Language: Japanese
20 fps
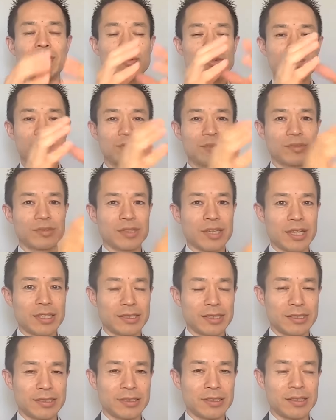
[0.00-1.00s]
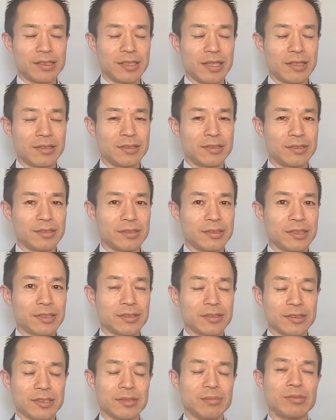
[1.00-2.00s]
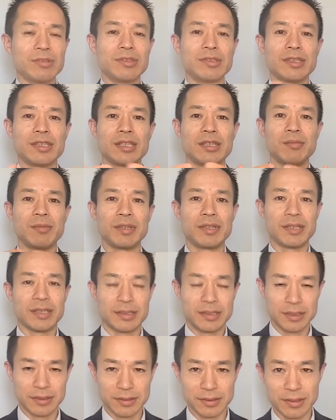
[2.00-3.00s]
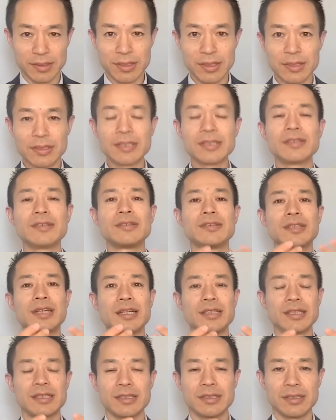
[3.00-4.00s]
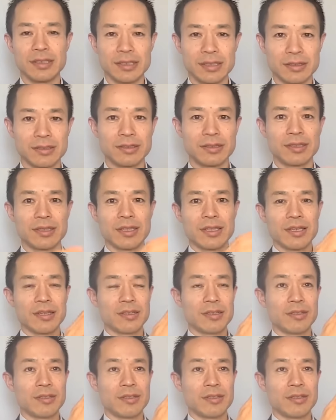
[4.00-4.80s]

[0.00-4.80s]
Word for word: 物を大切にしている周波数を自分に響かせる。で、その大切にするって